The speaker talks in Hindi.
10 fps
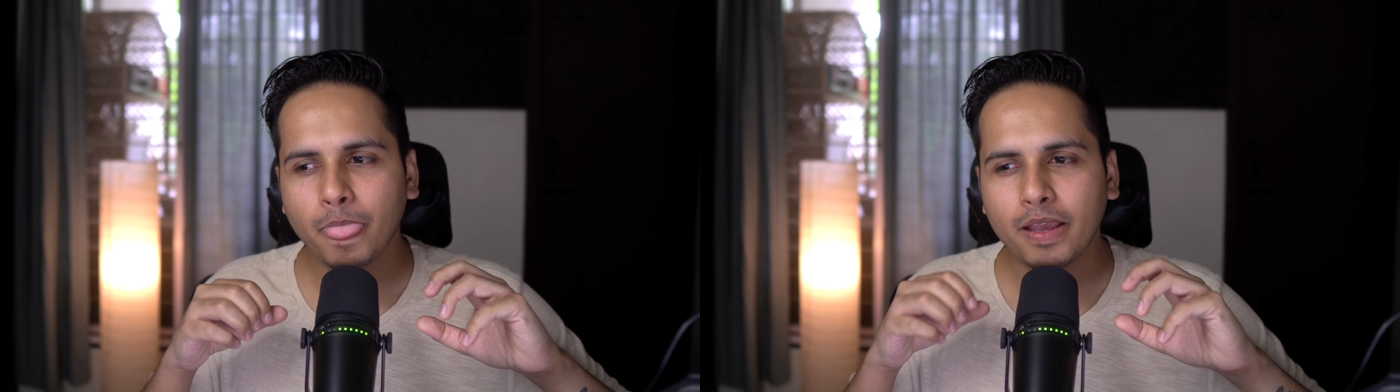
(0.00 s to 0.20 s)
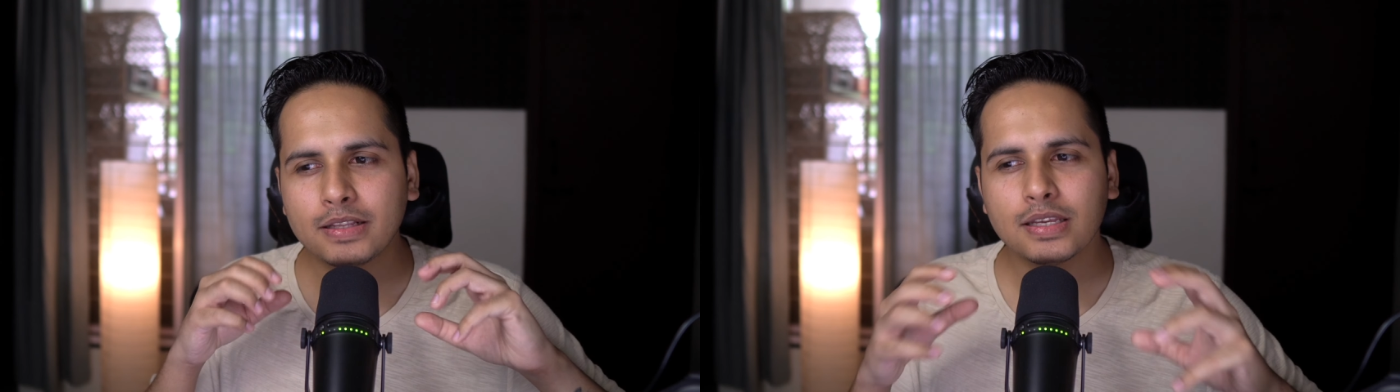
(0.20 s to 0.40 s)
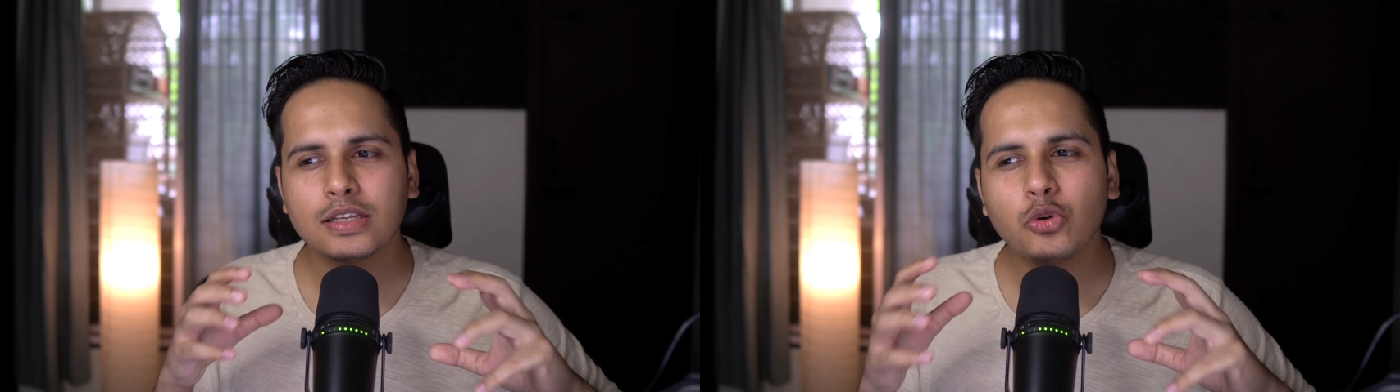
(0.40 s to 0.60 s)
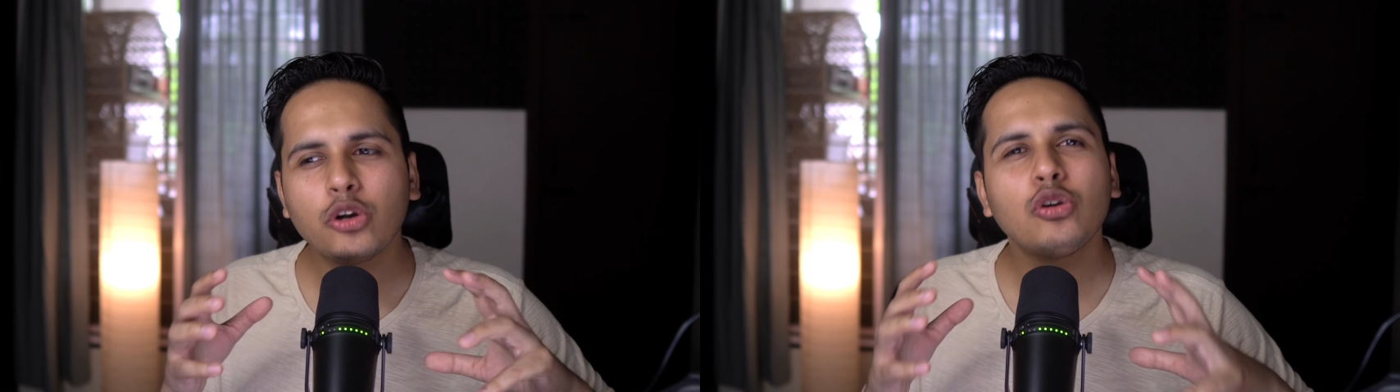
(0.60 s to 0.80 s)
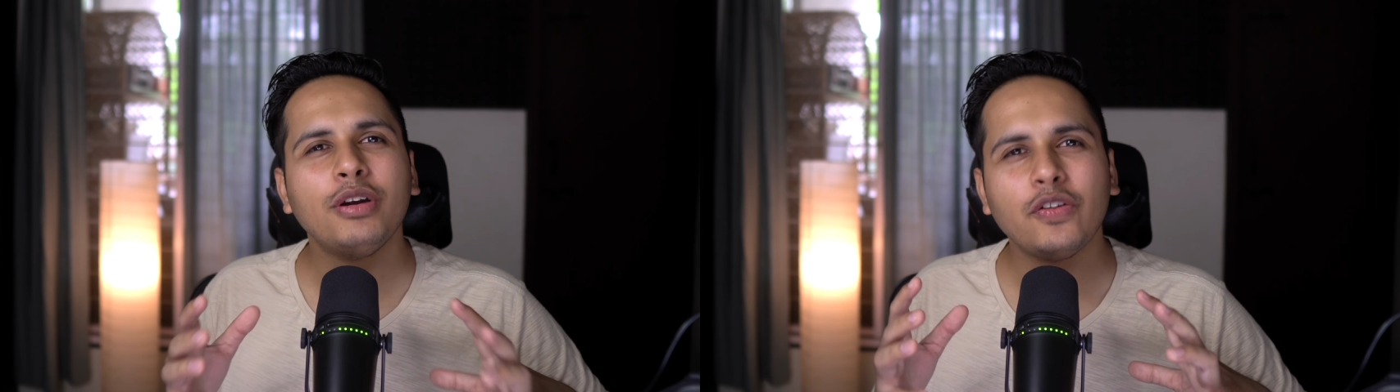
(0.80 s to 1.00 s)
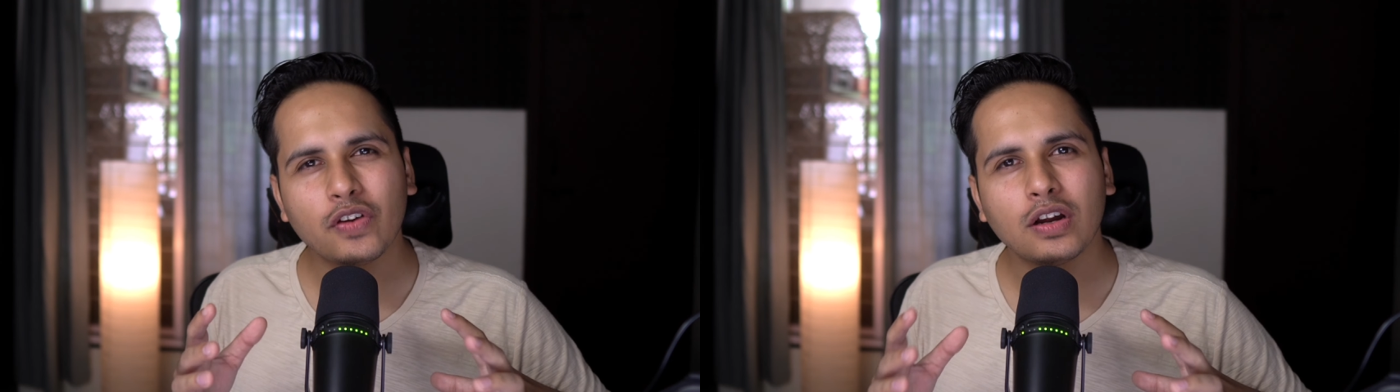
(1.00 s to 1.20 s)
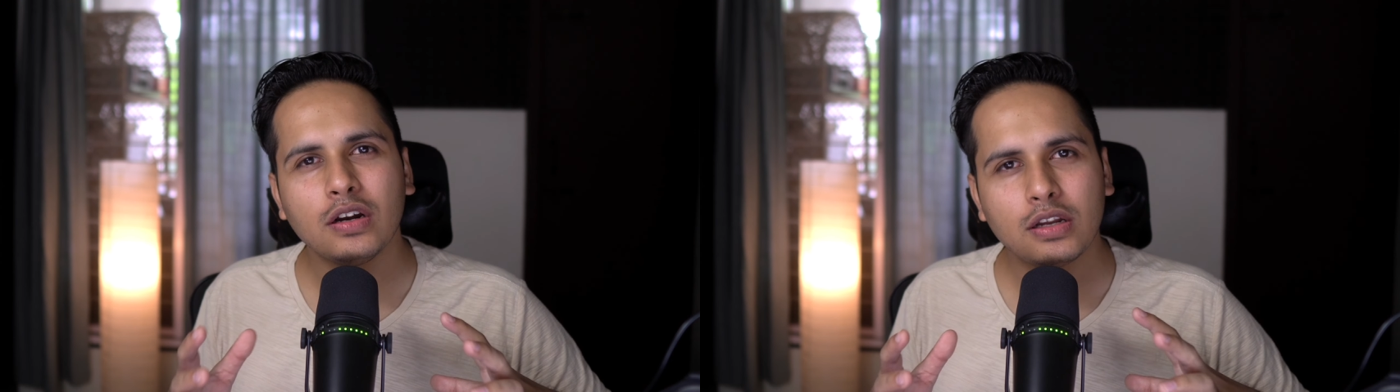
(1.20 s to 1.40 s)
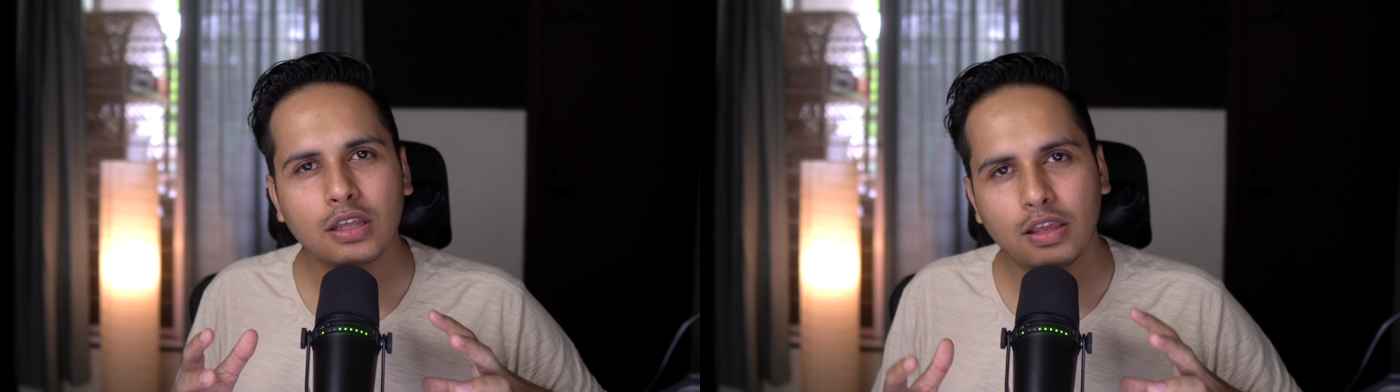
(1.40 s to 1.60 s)
इट्स इट्स गोइंग टू बी
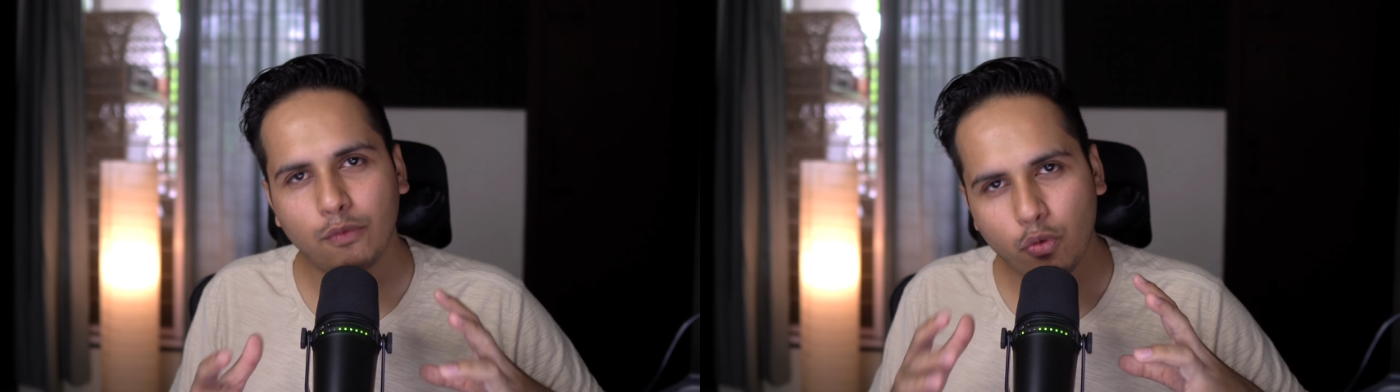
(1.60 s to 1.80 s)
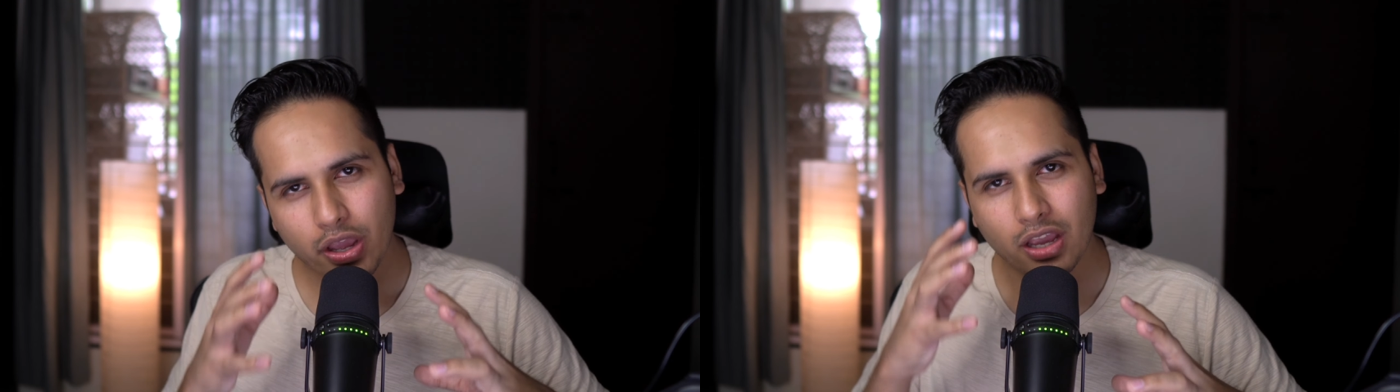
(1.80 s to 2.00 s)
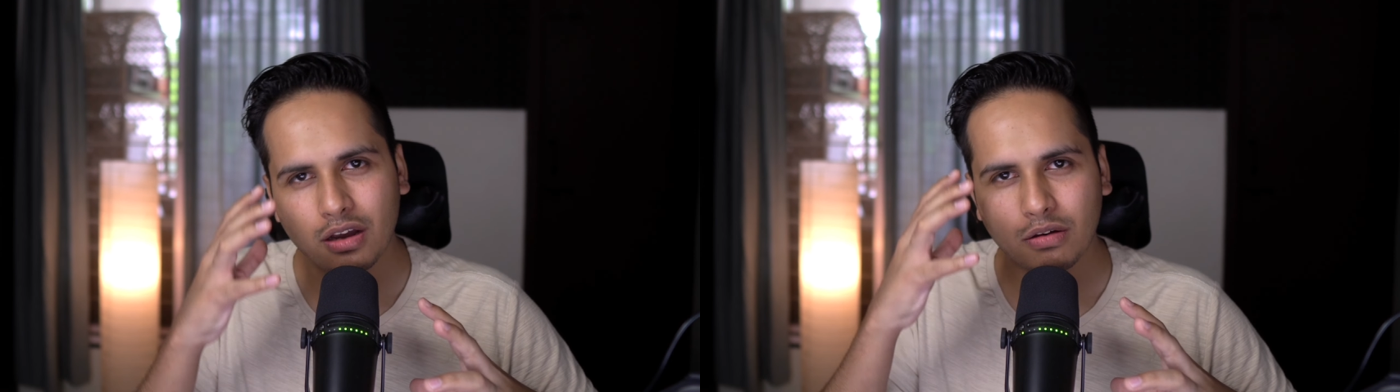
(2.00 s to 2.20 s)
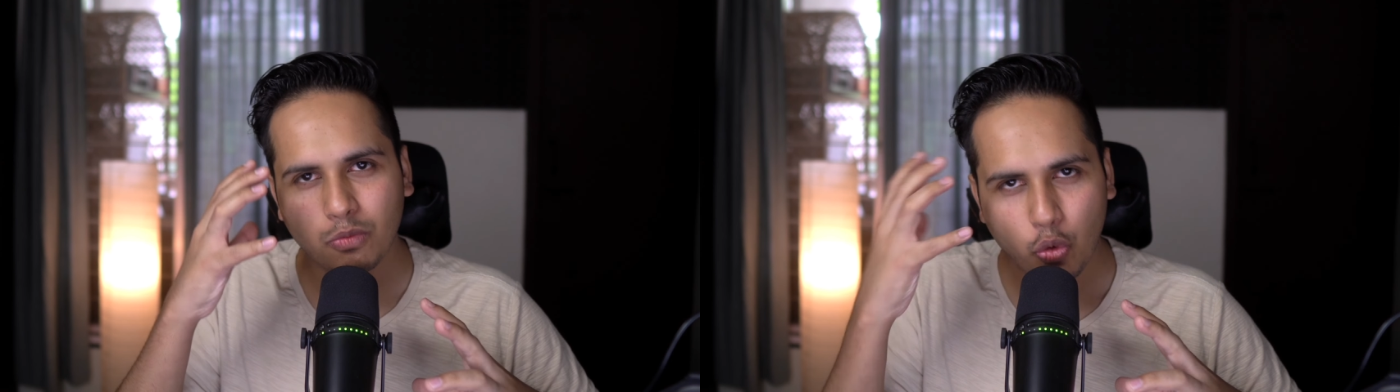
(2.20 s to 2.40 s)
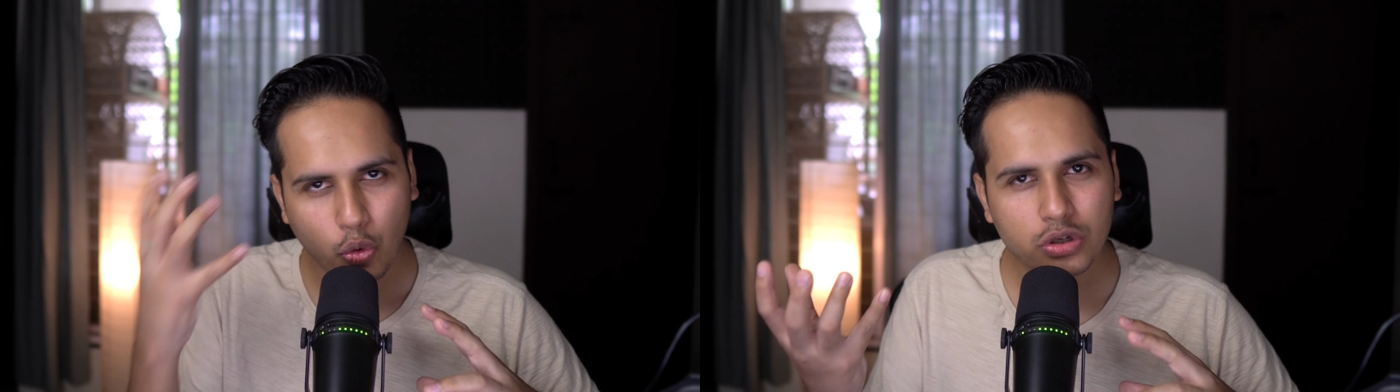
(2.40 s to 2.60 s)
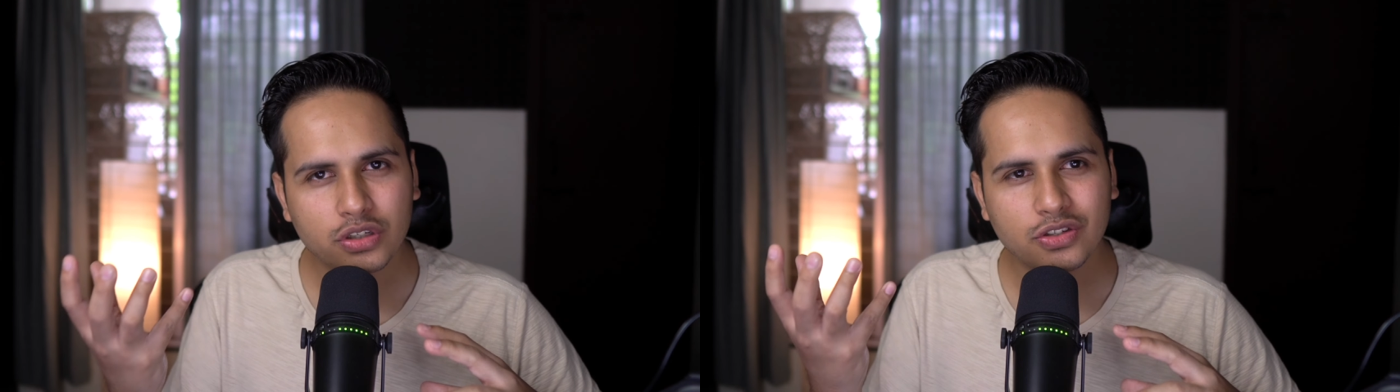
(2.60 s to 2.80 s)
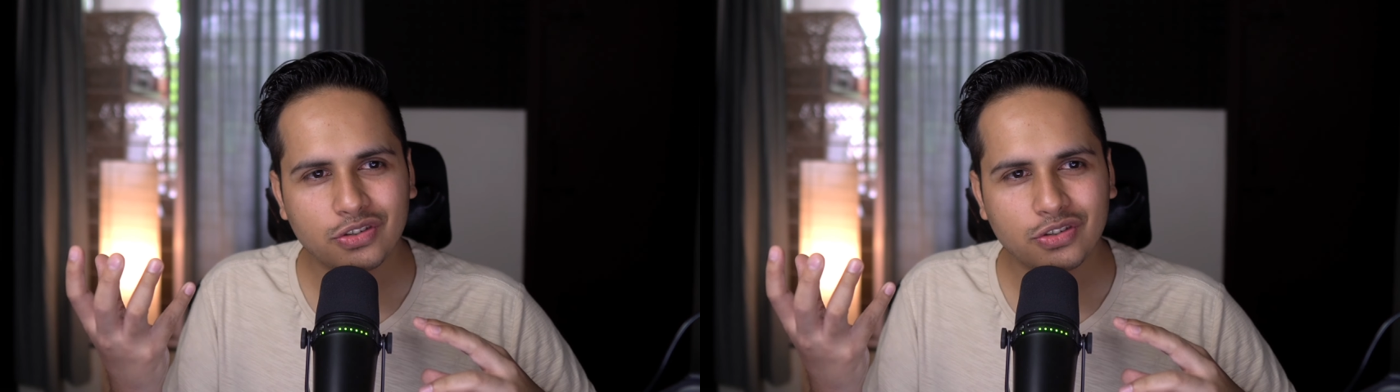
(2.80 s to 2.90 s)
डिफ़िकल्ट कि वो एक कोर्स